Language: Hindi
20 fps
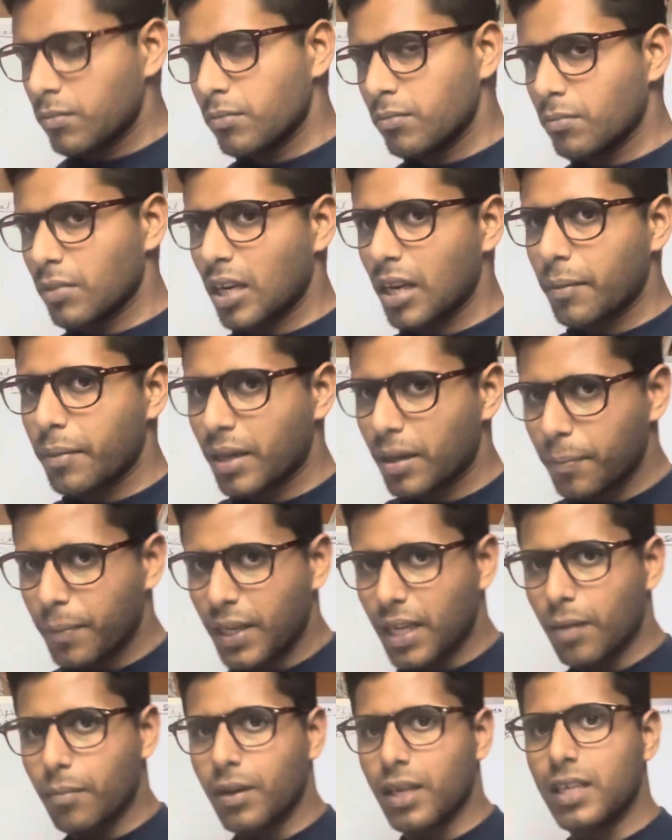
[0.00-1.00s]
मतलब हिप
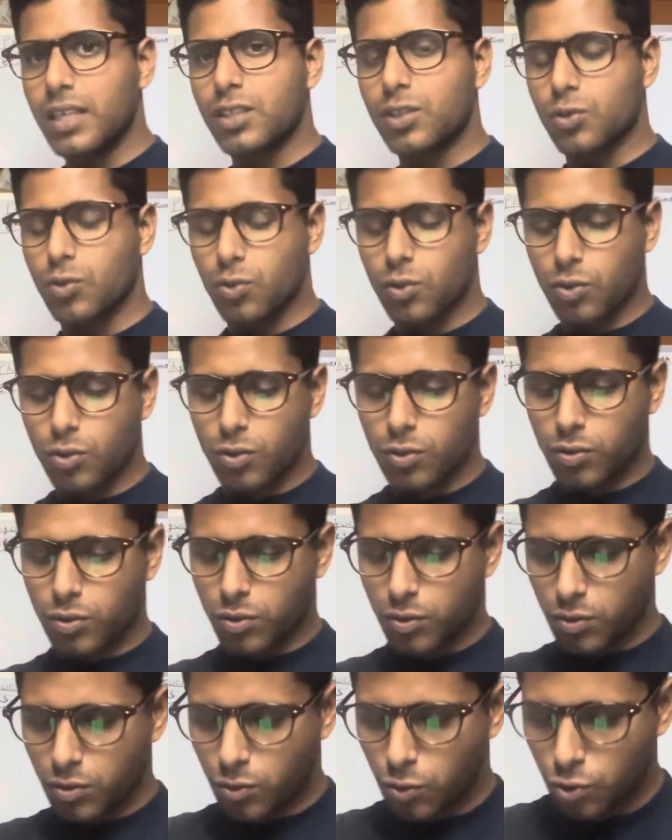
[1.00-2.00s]
के बल इसको
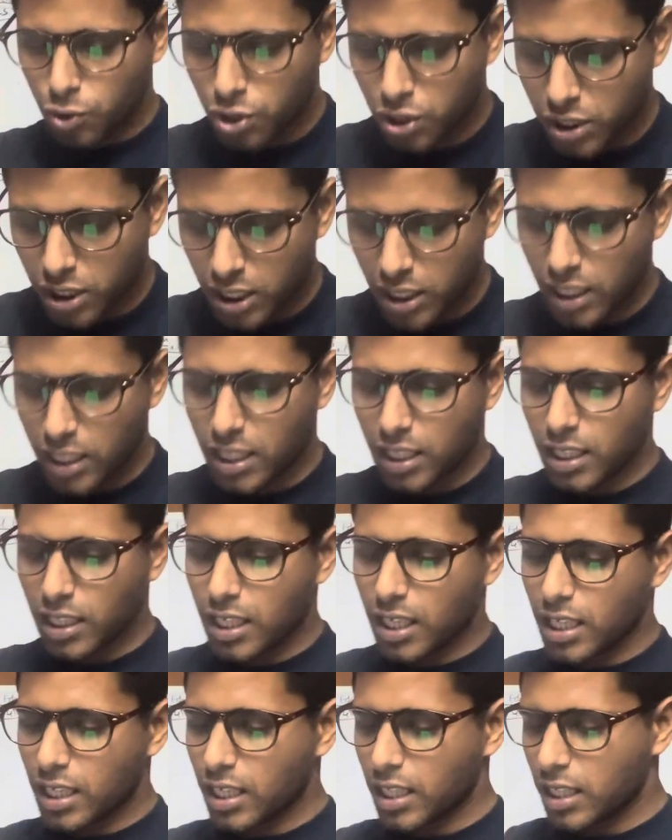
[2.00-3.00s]
कोशिश की जाती है
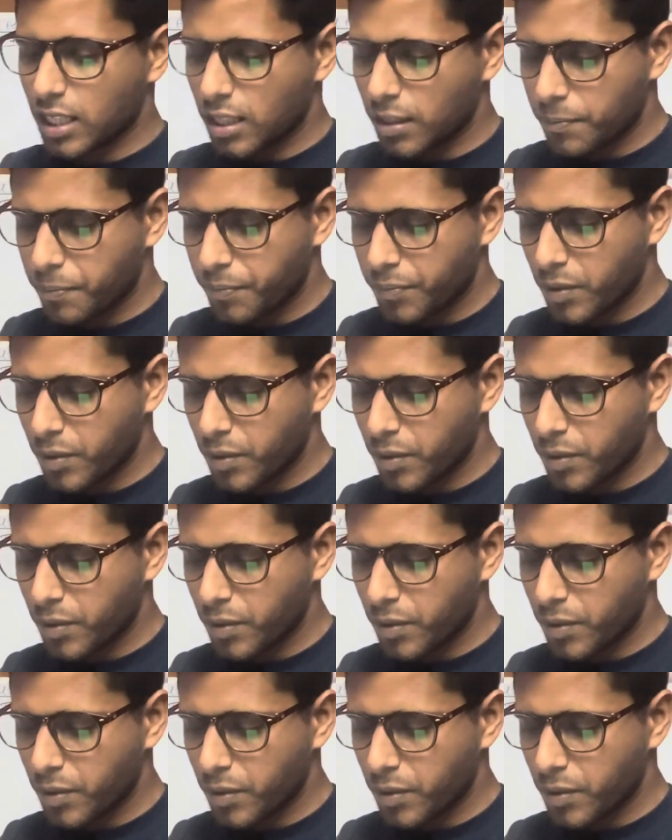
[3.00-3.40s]
गिराने की